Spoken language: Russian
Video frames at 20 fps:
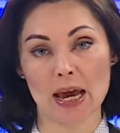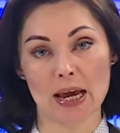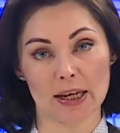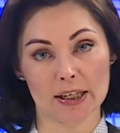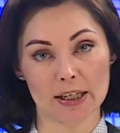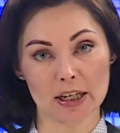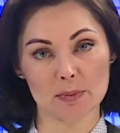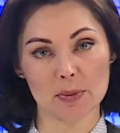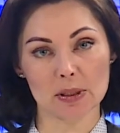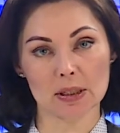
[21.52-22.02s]

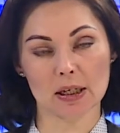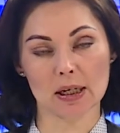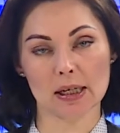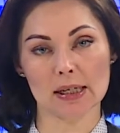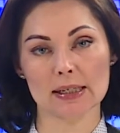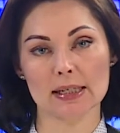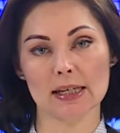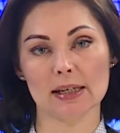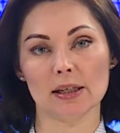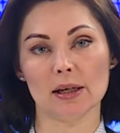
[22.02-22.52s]
Як
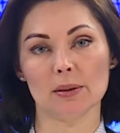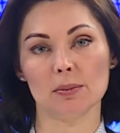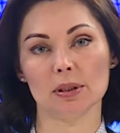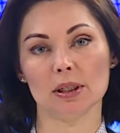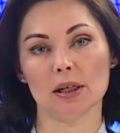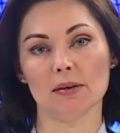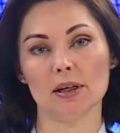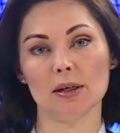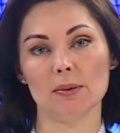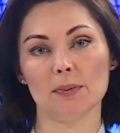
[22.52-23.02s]
падкрэслена,
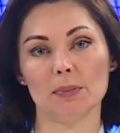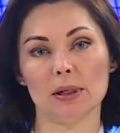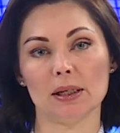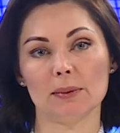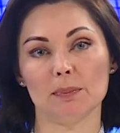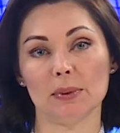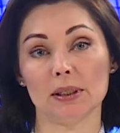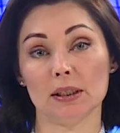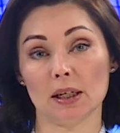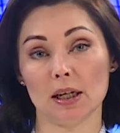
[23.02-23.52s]
бытавыя
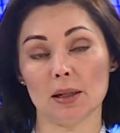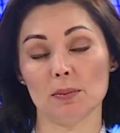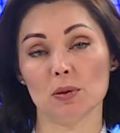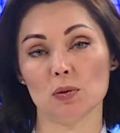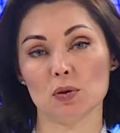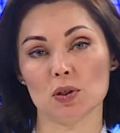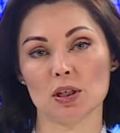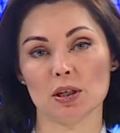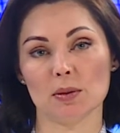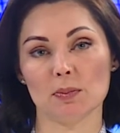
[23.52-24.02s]
патрэбы
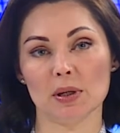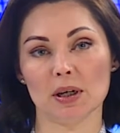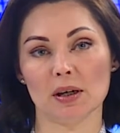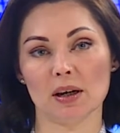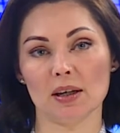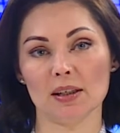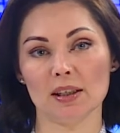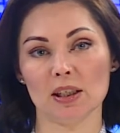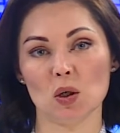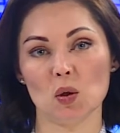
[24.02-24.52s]
ўсіх
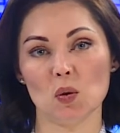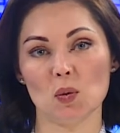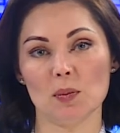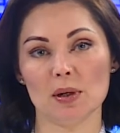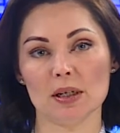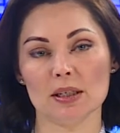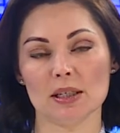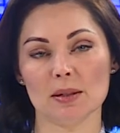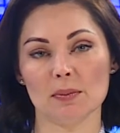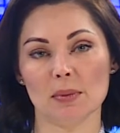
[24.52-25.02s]
мігрантаў
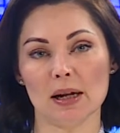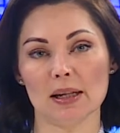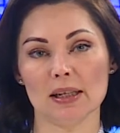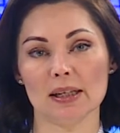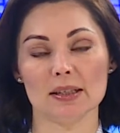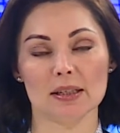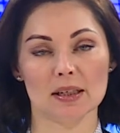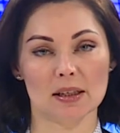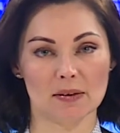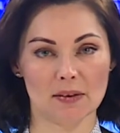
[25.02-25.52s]
максімальна
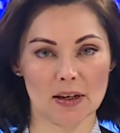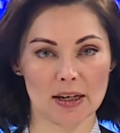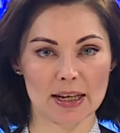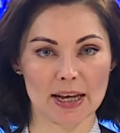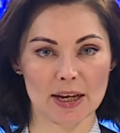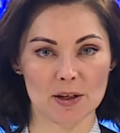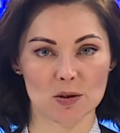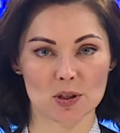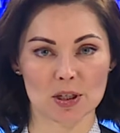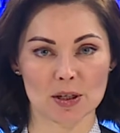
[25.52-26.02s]

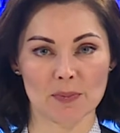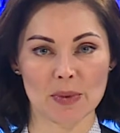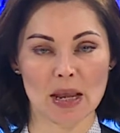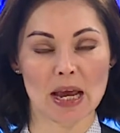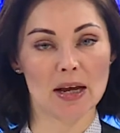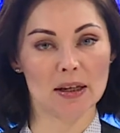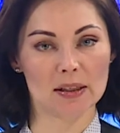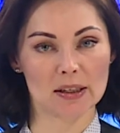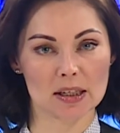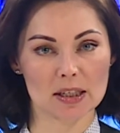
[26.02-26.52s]
задавальняюцца.
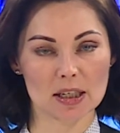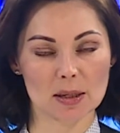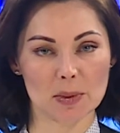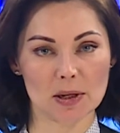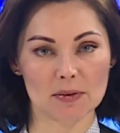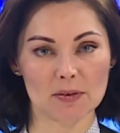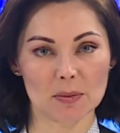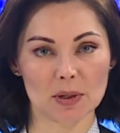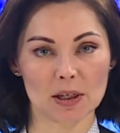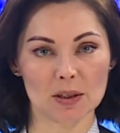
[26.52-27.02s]
На
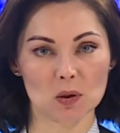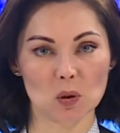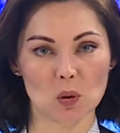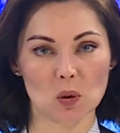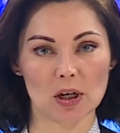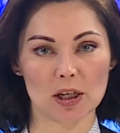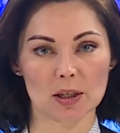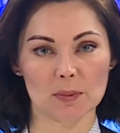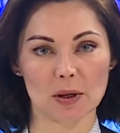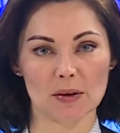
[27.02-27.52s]
асаблівым
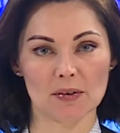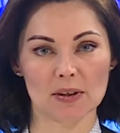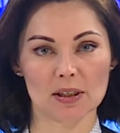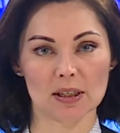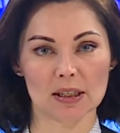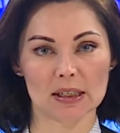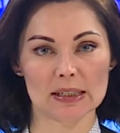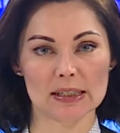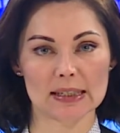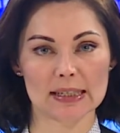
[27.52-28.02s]
кантролі
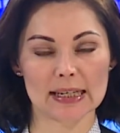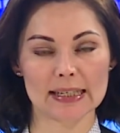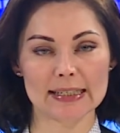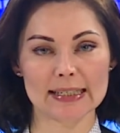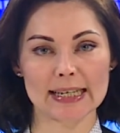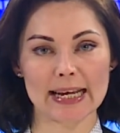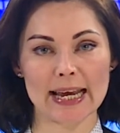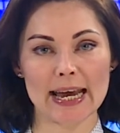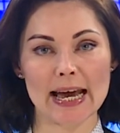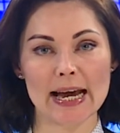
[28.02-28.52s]
адпаведных
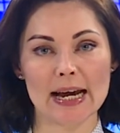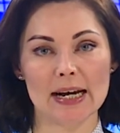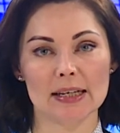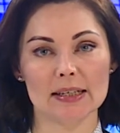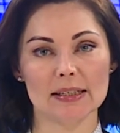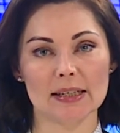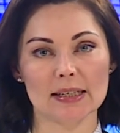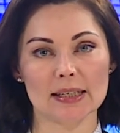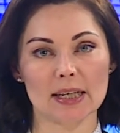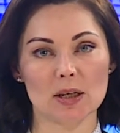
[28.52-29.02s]
інстанцый
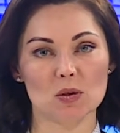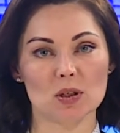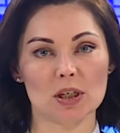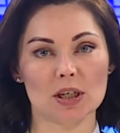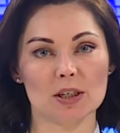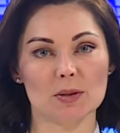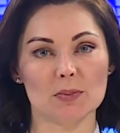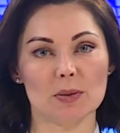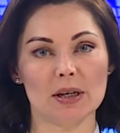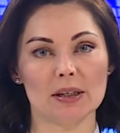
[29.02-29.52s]
застаюцца
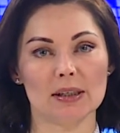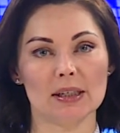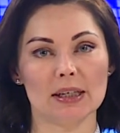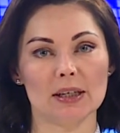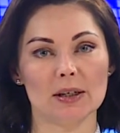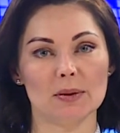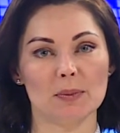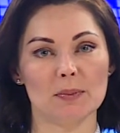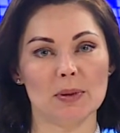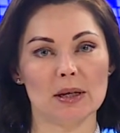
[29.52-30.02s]

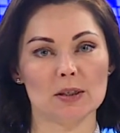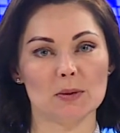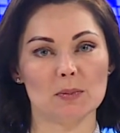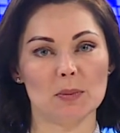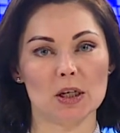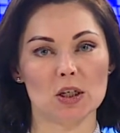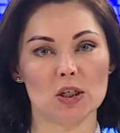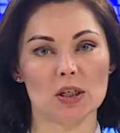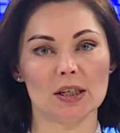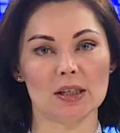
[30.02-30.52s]
аспекты
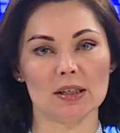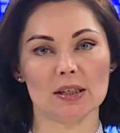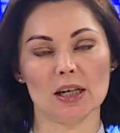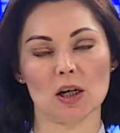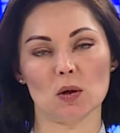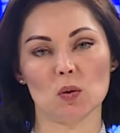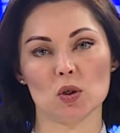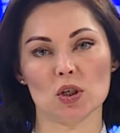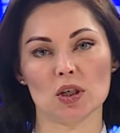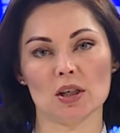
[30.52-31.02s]
бяспечных бяспечнага
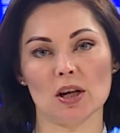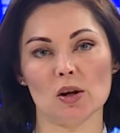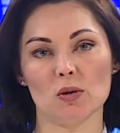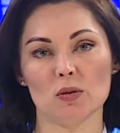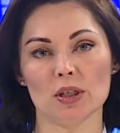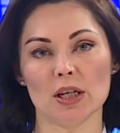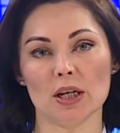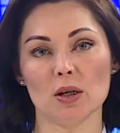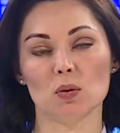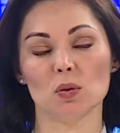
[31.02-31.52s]
знаходжання
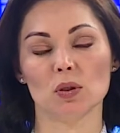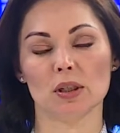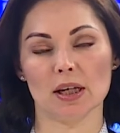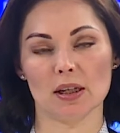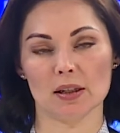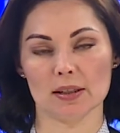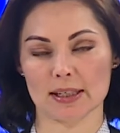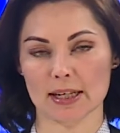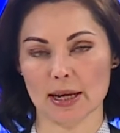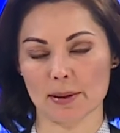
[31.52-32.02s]
людзей у
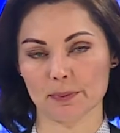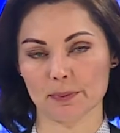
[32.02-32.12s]
ТЛЦ.